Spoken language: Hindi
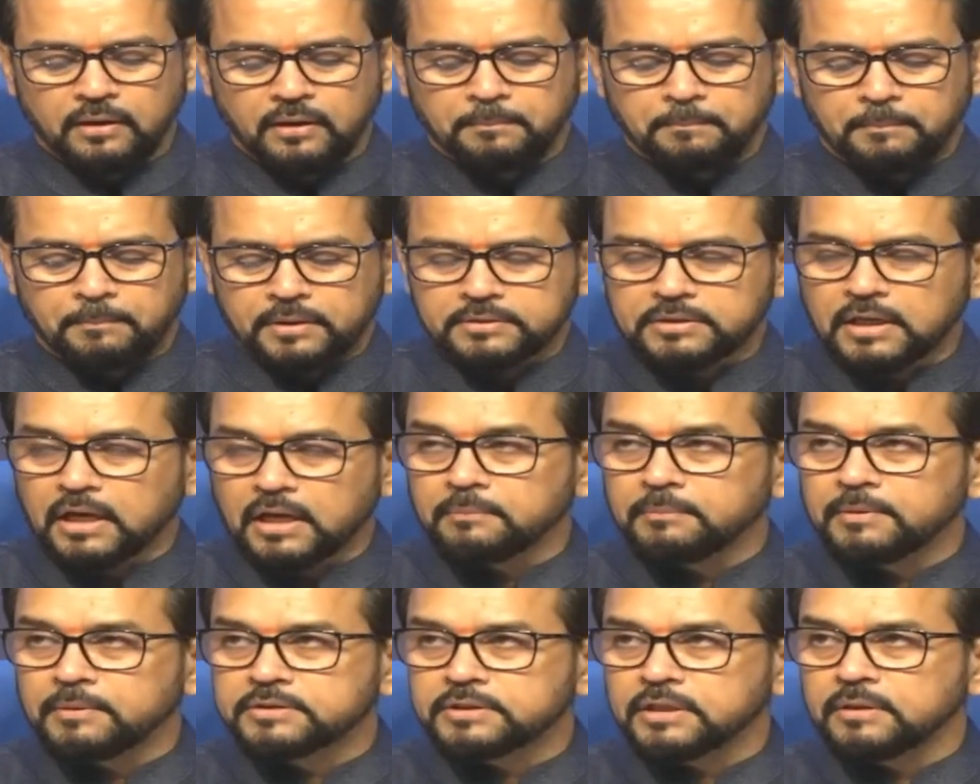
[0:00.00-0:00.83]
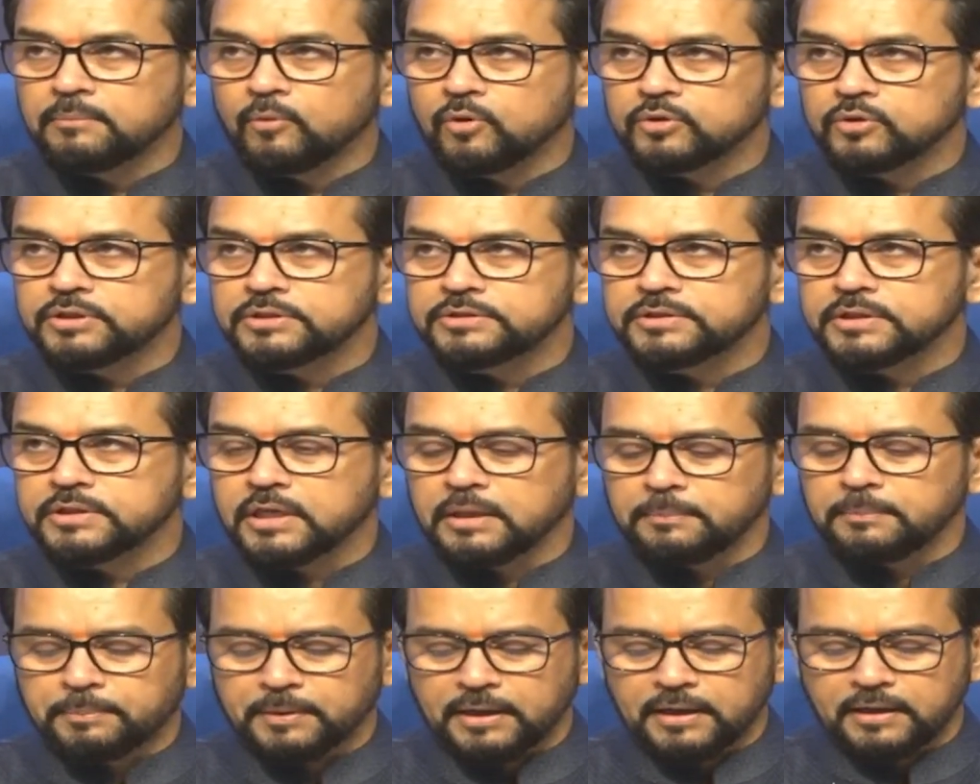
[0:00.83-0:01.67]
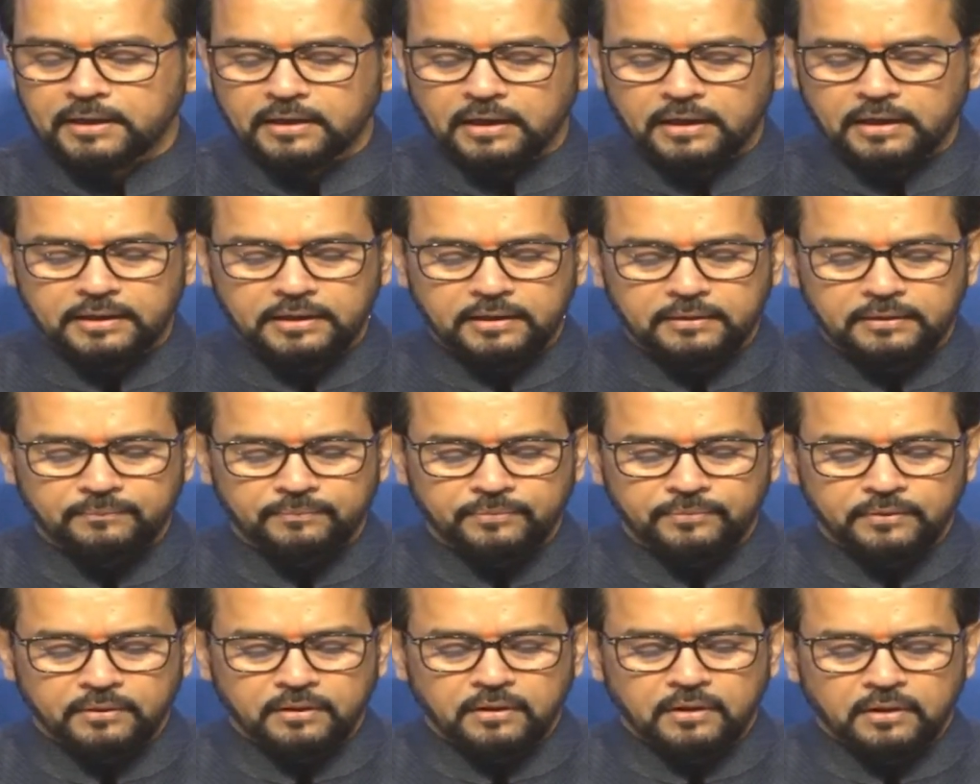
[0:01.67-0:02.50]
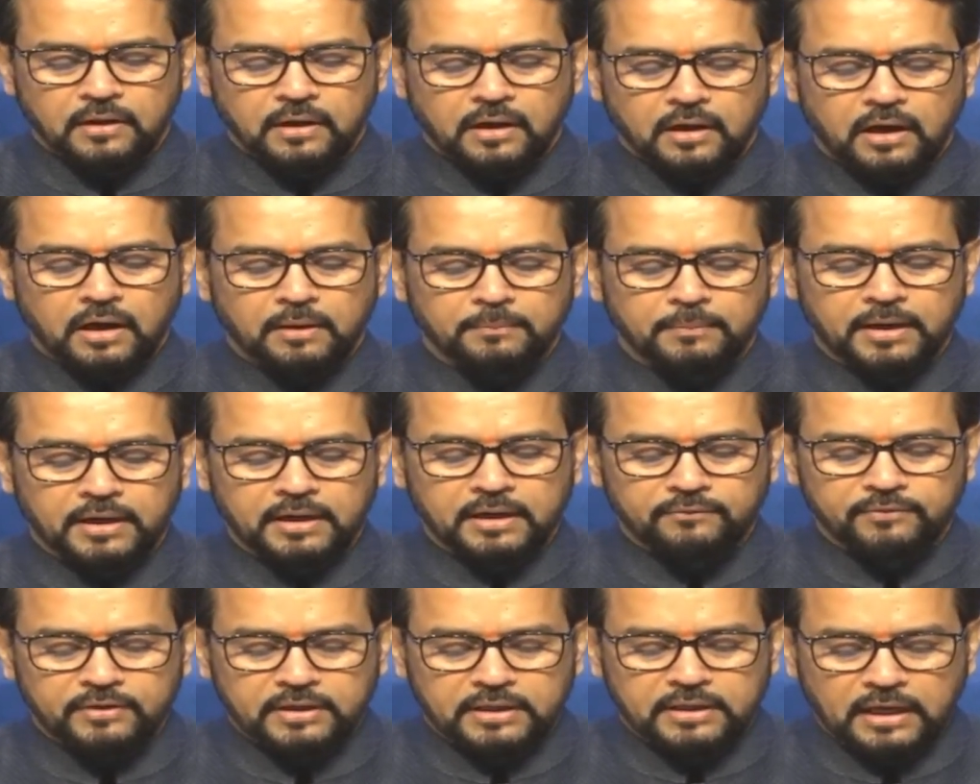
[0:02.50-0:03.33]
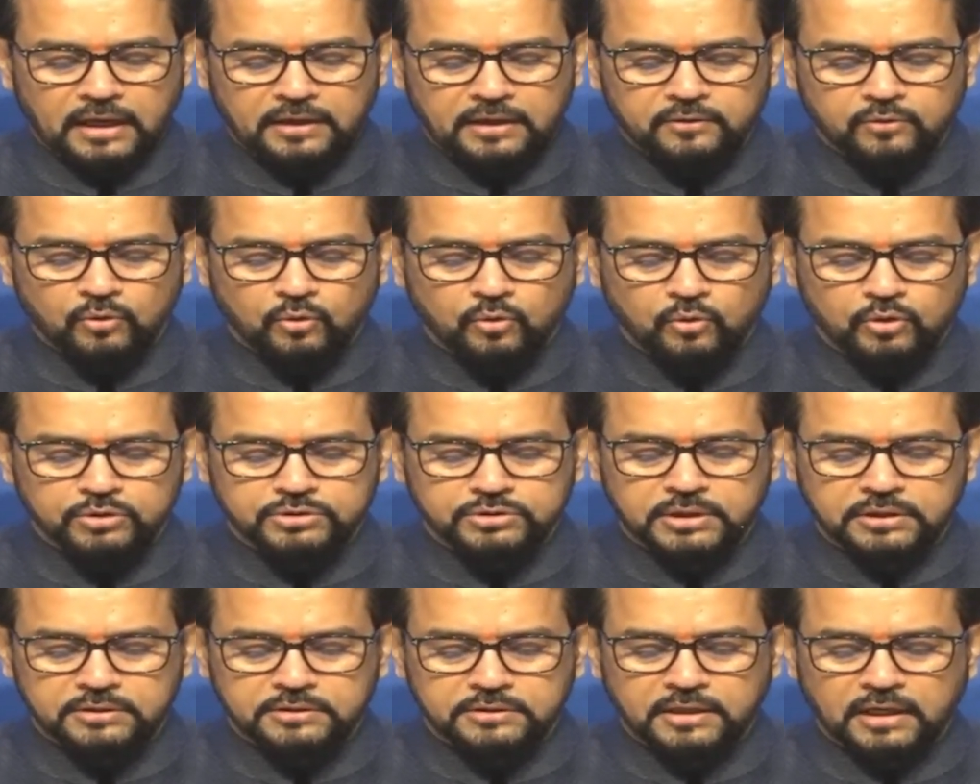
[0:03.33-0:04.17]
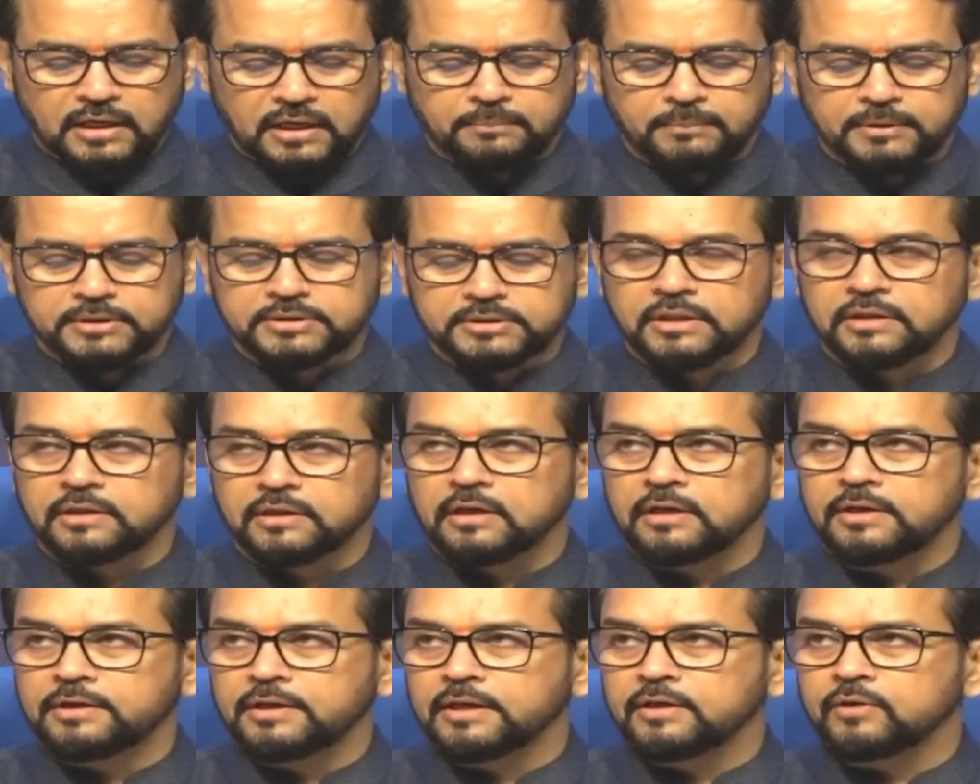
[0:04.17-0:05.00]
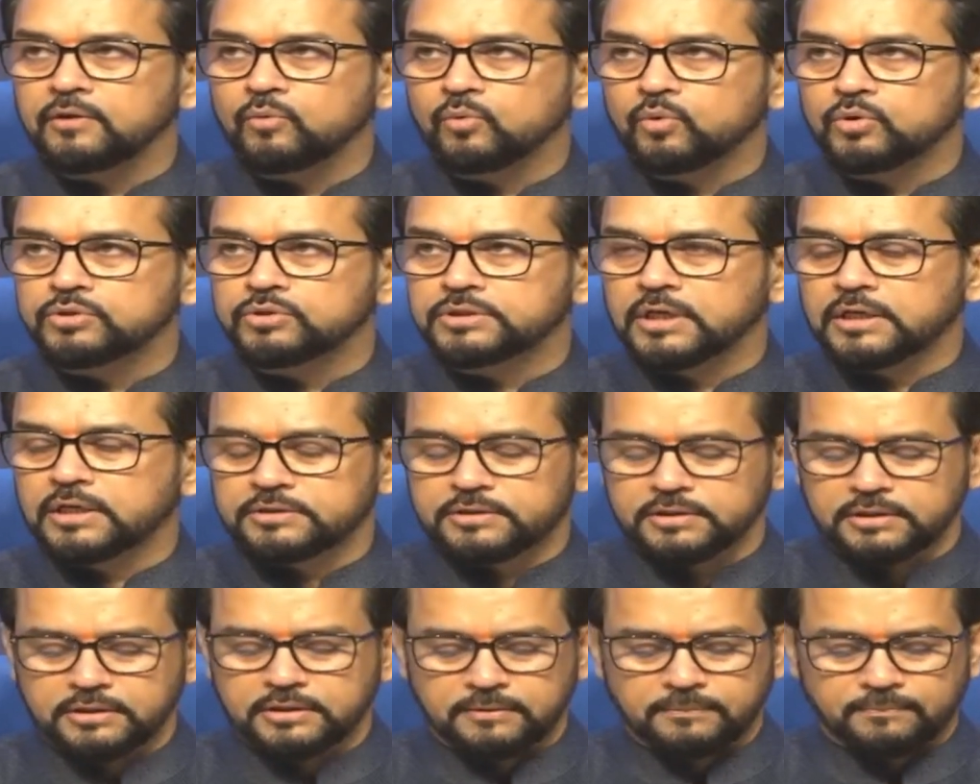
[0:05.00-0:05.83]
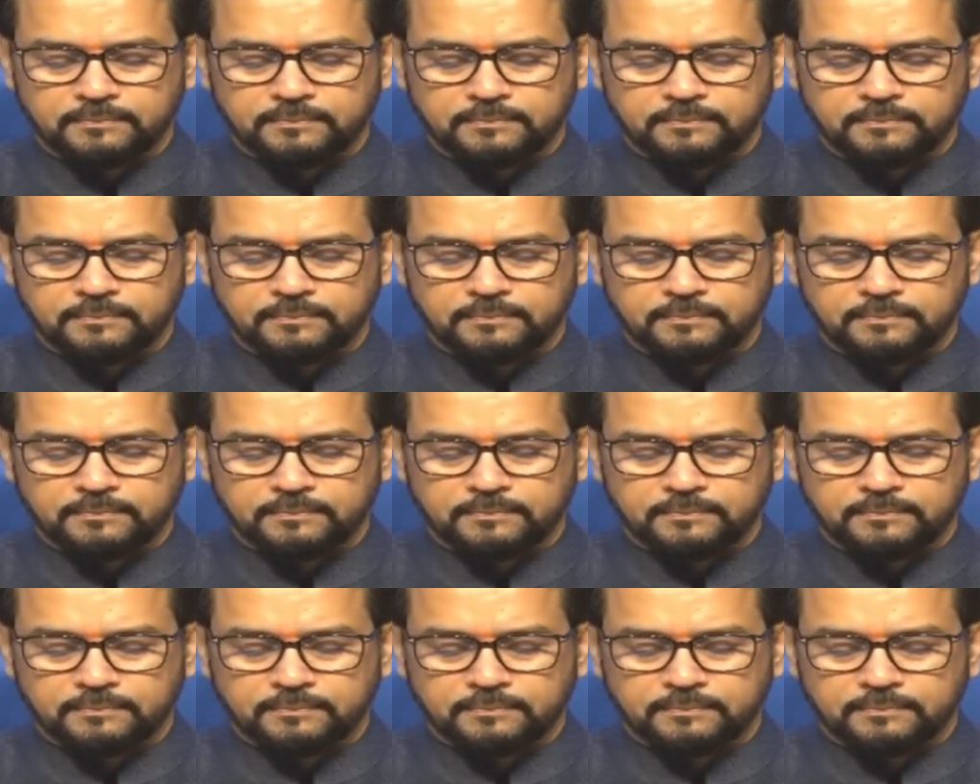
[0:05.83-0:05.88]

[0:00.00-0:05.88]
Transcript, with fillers: प्रधानमंत्री मोदी जी की प्रेरणा ने हमारे वैज्ञानिकों को चंद्रयान मिशन के लिए नई ऊर्जा दी